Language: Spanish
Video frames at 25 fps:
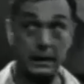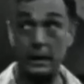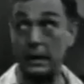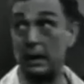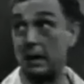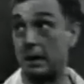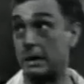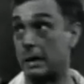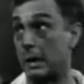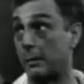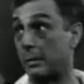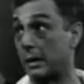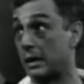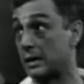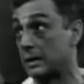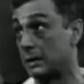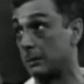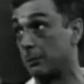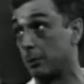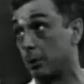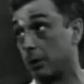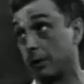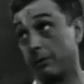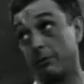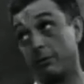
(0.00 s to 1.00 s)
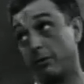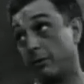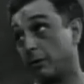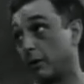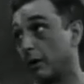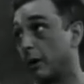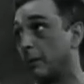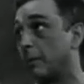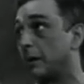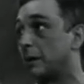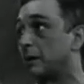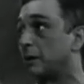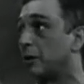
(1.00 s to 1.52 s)
que le llaman así porque
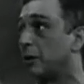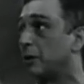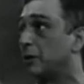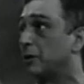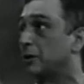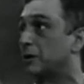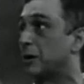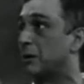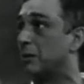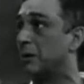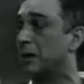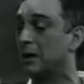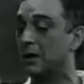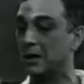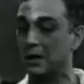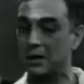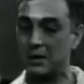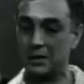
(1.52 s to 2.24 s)
funciona mal todo, ¿sabe?